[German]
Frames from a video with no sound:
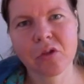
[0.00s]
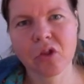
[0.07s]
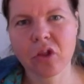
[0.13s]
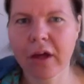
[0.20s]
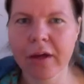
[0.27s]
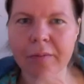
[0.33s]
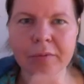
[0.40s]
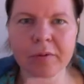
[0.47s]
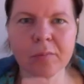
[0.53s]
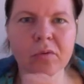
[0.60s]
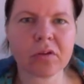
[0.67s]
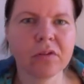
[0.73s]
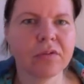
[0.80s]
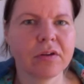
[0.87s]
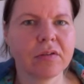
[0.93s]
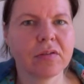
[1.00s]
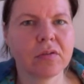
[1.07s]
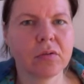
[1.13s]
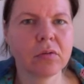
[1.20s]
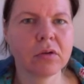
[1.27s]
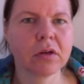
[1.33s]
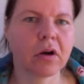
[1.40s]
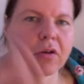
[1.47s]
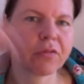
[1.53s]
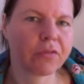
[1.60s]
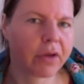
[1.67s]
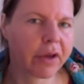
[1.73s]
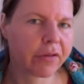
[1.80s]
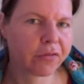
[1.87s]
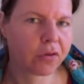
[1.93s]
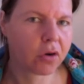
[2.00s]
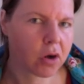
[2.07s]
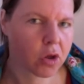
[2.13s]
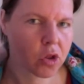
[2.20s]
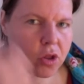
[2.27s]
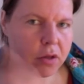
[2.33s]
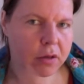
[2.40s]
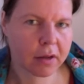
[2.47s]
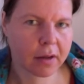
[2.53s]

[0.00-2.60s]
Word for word: Ähm, schreib die Motivation auf,